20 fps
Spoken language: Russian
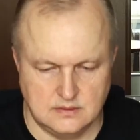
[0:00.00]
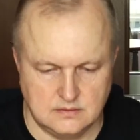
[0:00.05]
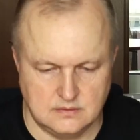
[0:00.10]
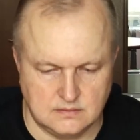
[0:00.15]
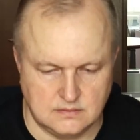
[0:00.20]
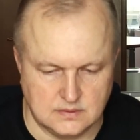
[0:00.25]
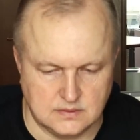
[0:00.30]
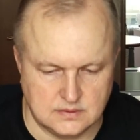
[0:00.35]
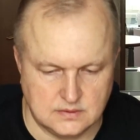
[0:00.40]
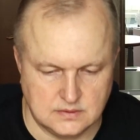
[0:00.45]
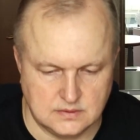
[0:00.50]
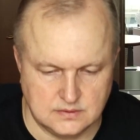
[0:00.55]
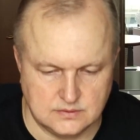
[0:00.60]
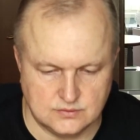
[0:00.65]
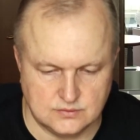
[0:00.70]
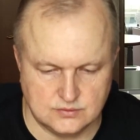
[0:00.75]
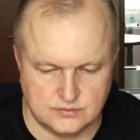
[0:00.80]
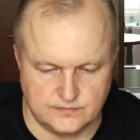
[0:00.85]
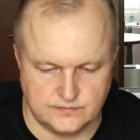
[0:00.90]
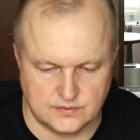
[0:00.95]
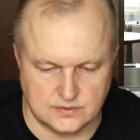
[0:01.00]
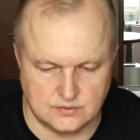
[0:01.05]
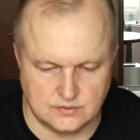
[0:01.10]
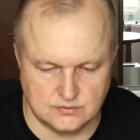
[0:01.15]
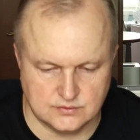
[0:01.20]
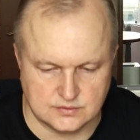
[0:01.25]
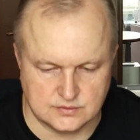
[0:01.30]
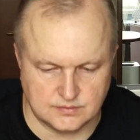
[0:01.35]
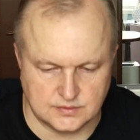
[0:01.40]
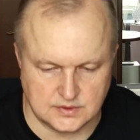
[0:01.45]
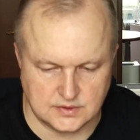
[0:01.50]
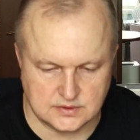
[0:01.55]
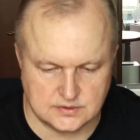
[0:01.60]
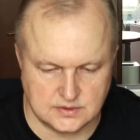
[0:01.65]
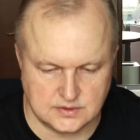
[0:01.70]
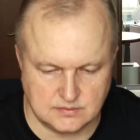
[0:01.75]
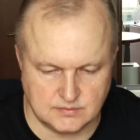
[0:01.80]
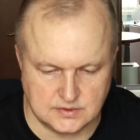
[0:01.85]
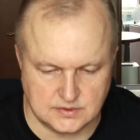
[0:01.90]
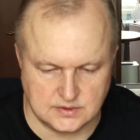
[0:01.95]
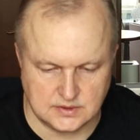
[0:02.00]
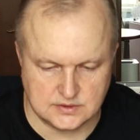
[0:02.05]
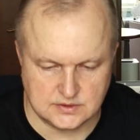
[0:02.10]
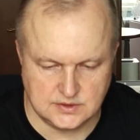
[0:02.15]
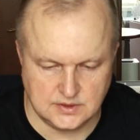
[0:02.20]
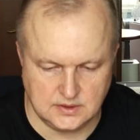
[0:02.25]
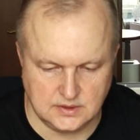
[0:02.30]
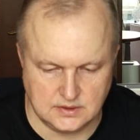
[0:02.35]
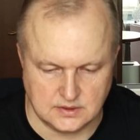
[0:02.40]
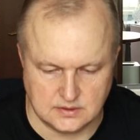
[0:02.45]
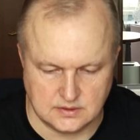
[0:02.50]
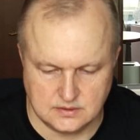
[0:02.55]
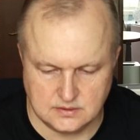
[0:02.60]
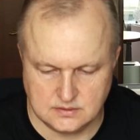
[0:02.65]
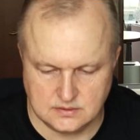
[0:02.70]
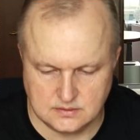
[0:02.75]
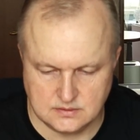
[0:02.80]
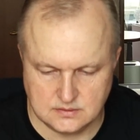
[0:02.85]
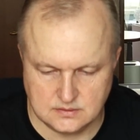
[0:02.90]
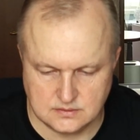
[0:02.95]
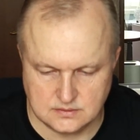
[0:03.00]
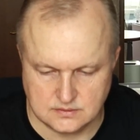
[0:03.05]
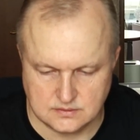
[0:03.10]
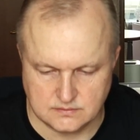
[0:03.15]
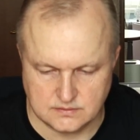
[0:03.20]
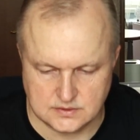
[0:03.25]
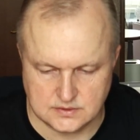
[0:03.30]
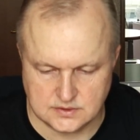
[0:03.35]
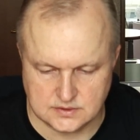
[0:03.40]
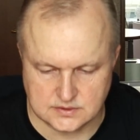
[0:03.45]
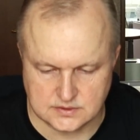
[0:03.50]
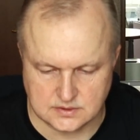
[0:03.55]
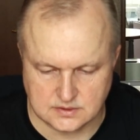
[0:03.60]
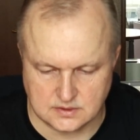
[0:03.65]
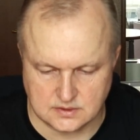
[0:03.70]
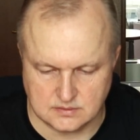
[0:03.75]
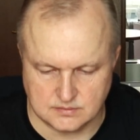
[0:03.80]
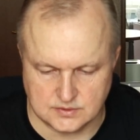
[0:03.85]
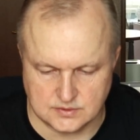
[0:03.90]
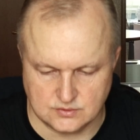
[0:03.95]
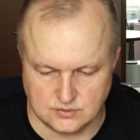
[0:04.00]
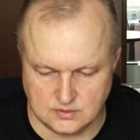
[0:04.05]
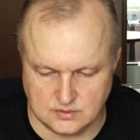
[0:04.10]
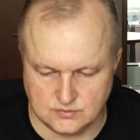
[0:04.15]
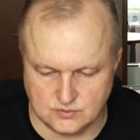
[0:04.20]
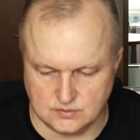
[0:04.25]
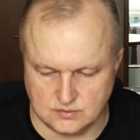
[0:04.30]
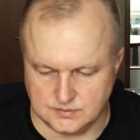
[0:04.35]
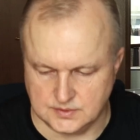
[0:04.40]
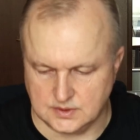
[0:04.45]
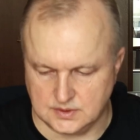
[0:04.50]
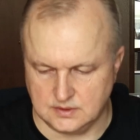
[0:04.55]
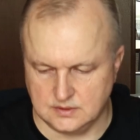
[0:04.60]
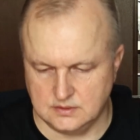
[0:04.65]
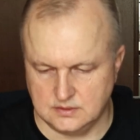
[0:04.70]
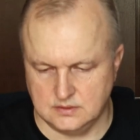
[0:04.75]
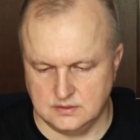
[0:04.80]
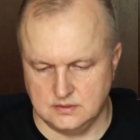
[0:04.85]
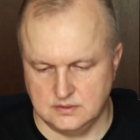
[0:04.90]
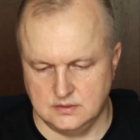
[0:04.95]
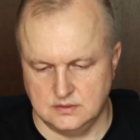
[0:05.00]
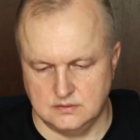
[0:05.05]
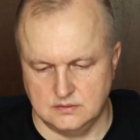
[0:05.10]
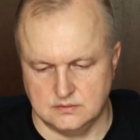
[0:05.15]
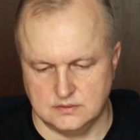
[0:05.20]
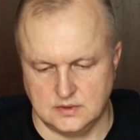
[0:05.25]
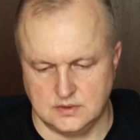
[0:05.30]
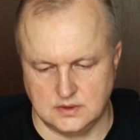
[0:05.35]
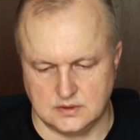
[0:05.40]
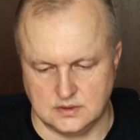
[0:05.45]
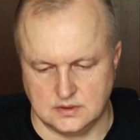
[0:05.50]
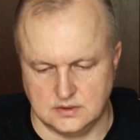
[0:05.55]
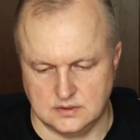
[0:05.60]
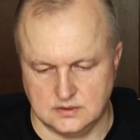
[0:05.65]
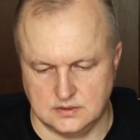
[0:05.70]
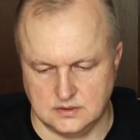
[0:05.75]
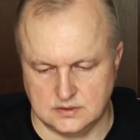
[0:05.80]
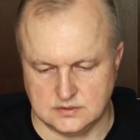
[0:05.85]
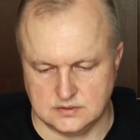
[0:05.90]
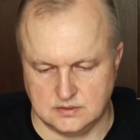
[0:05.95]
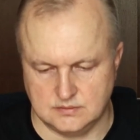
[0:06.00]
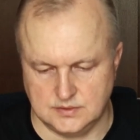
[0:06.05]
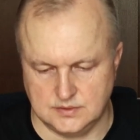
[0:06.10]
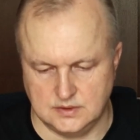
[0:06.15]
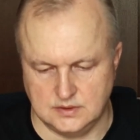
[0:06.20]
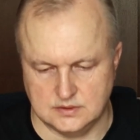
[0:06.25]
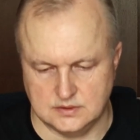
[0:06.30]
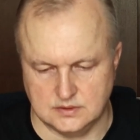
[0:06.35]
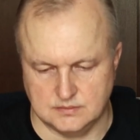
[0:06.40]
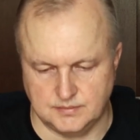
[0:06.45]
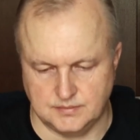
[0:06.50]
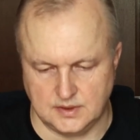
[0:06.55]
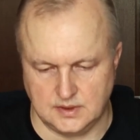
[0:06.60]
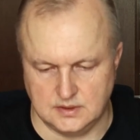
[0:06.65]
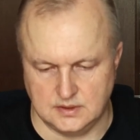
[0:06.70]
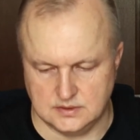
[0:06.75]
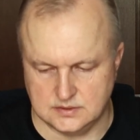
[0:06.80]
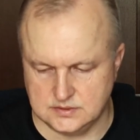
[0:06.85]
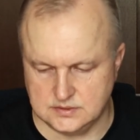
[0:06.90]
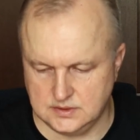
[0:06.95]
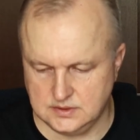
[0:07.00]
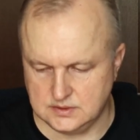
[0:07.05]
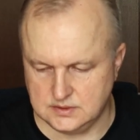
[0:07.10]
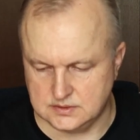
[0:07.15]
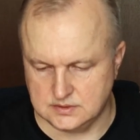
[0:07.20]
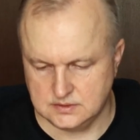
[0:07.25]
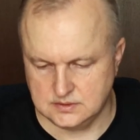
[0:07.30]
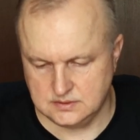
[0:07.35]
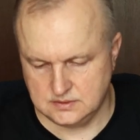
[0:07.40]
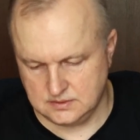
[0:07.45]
Вот. Тут вернулся бы на самое начало. Вообще закрыл бы дом умный. Так на, на самом деле это правильно делать.